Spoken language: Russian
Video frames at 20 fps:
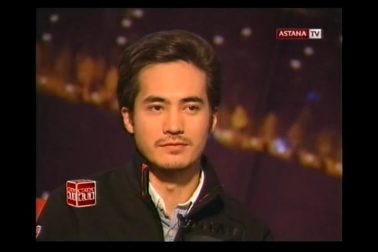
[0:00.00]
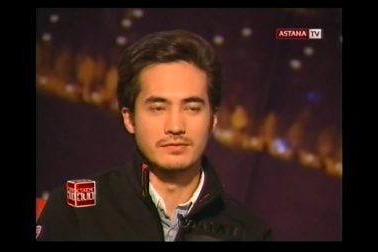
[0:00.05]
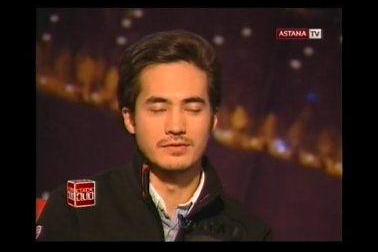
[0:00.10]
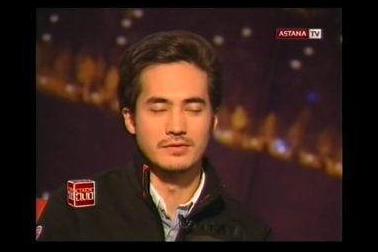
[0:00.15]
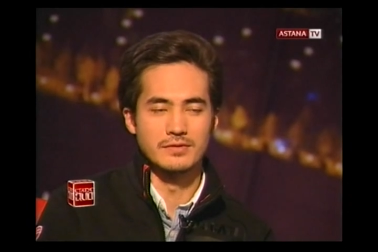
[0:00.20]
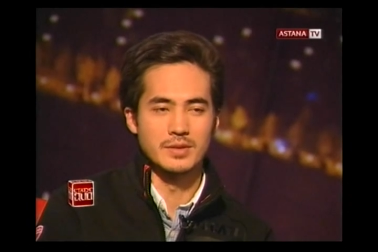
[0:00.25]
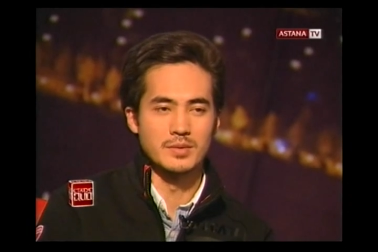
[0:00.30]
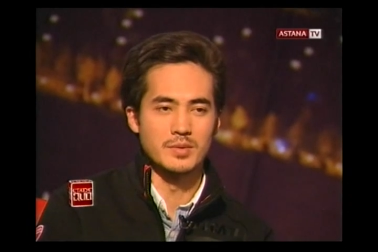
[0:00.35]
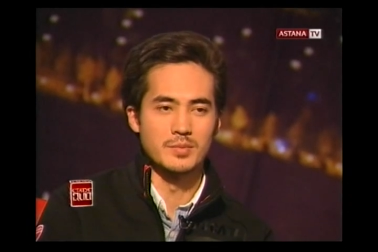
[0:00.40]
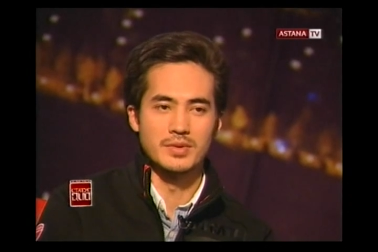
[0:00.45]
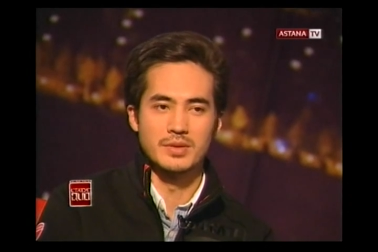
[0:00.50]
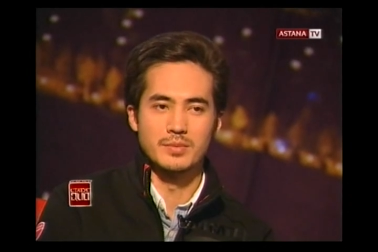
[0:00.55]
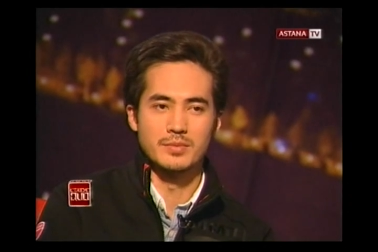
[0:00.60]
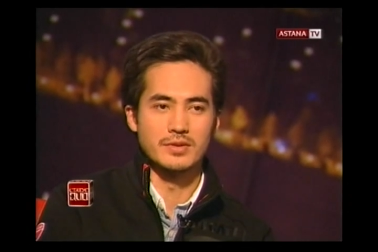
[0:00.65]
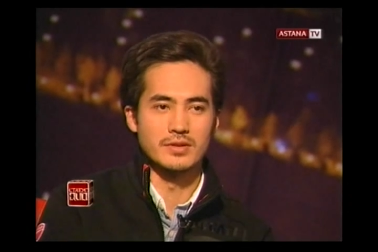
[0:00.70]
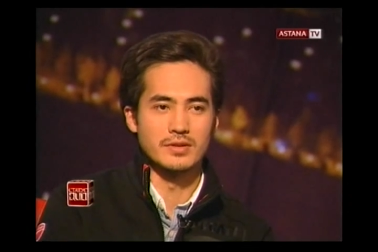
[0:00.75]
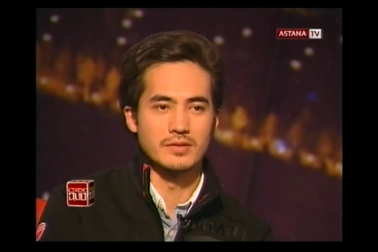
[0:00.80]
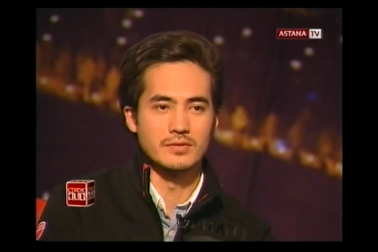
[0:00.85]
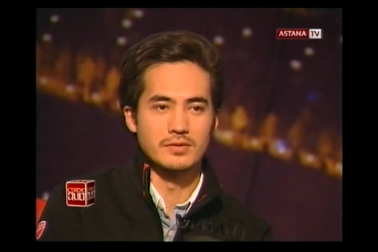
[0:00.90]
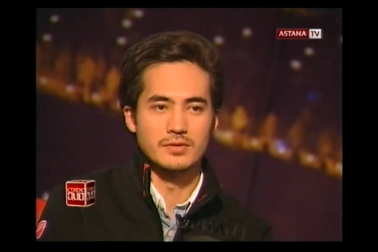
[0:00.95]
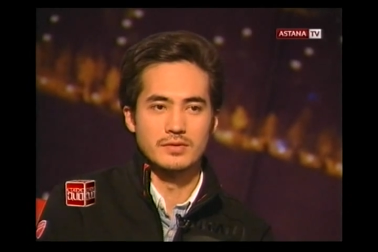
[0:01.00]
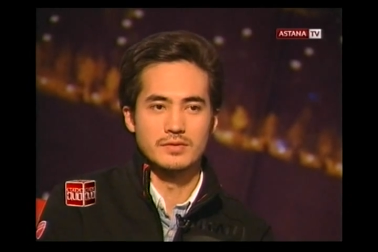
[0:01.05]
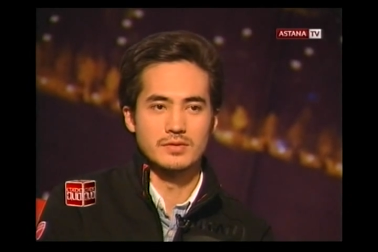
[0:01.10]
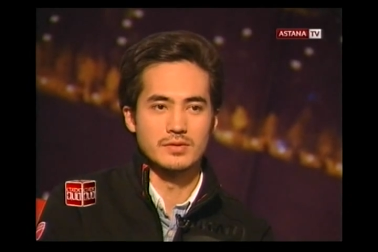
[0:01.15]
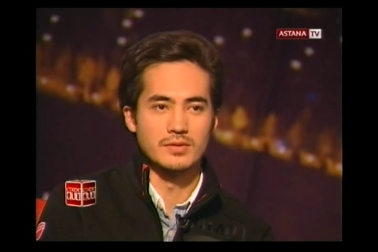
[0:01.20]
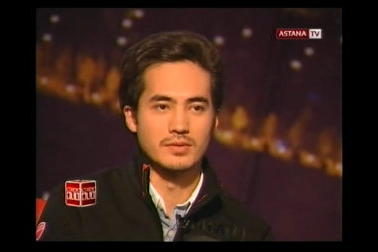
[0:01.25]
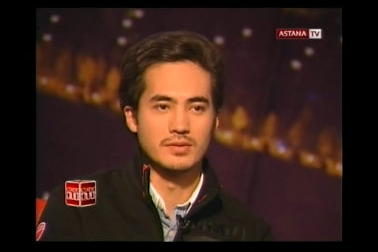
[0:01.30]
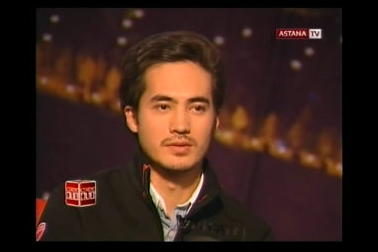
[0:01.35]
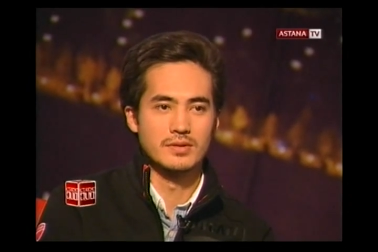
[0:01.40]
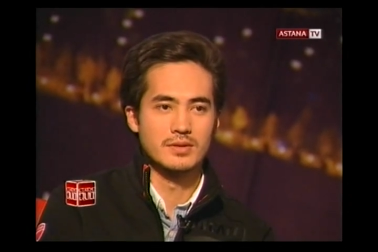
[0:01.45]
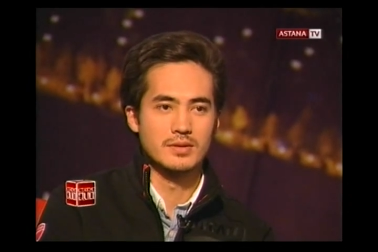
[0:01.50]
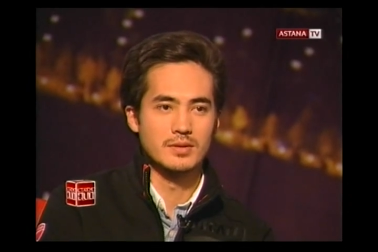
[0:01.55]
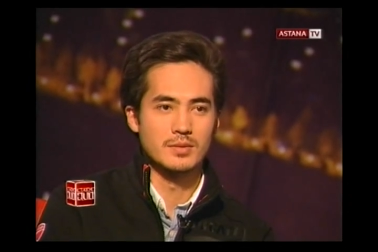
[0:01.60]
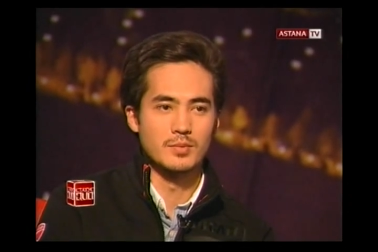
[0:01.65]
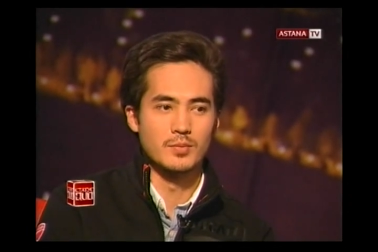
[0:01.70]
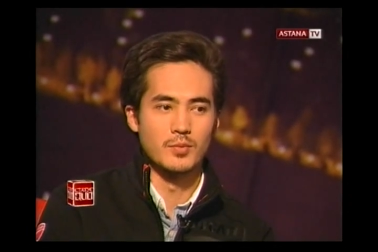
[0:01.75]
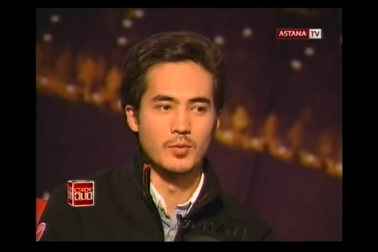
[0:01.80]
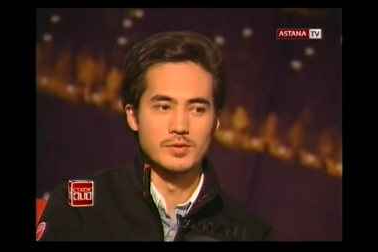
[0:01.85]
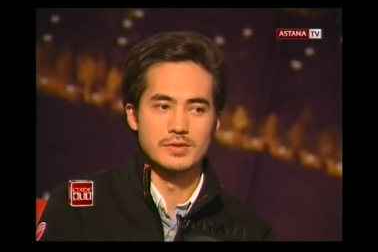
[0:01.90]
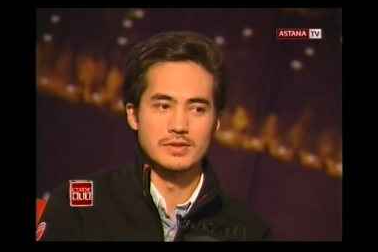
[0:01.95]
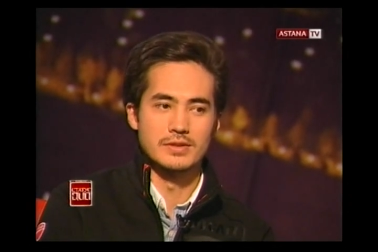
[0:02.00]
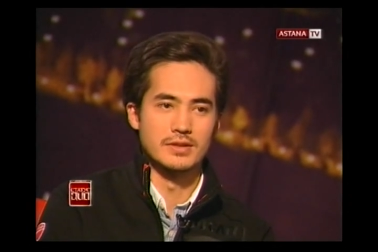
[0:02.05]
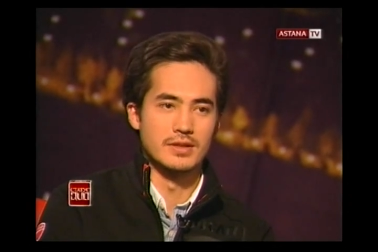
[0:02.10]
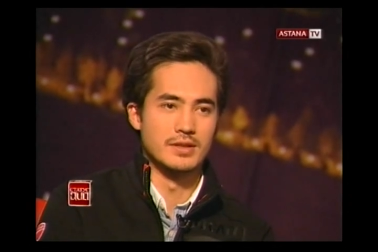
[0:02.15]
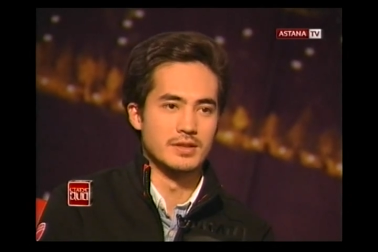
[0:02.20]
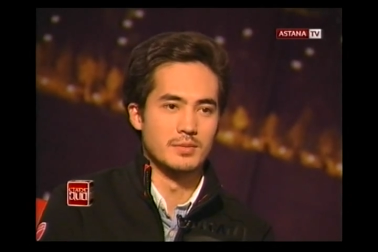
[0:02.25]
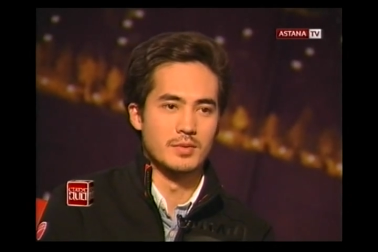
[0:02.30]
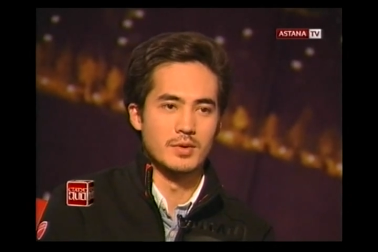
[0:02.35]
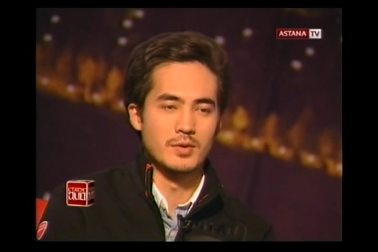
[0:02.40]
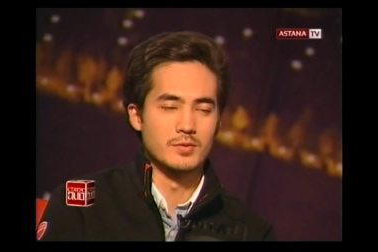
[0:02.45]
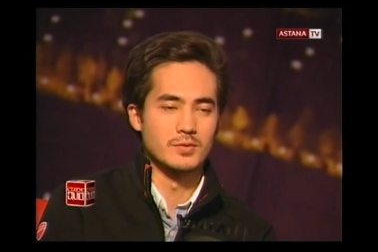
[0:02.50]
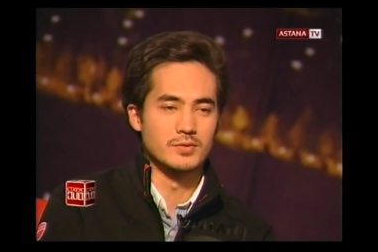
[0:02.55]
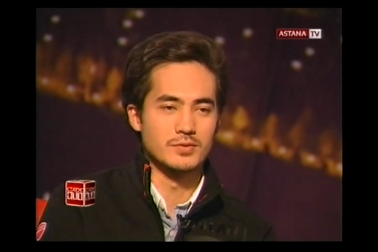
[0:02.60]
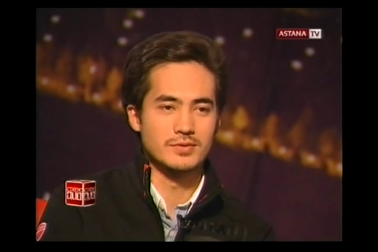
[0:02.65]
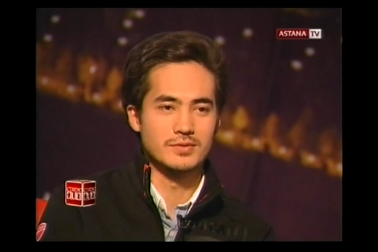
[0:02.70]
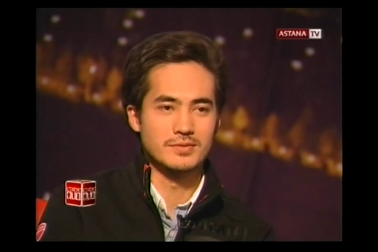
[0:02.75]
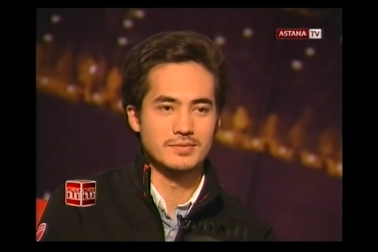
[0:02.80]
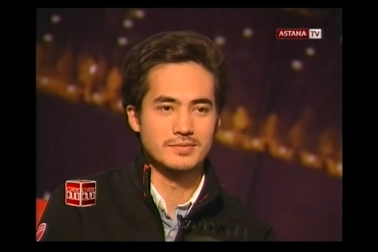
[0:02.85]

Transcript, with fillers: во время премьеры, вот и все. Угу. После я не могу уже.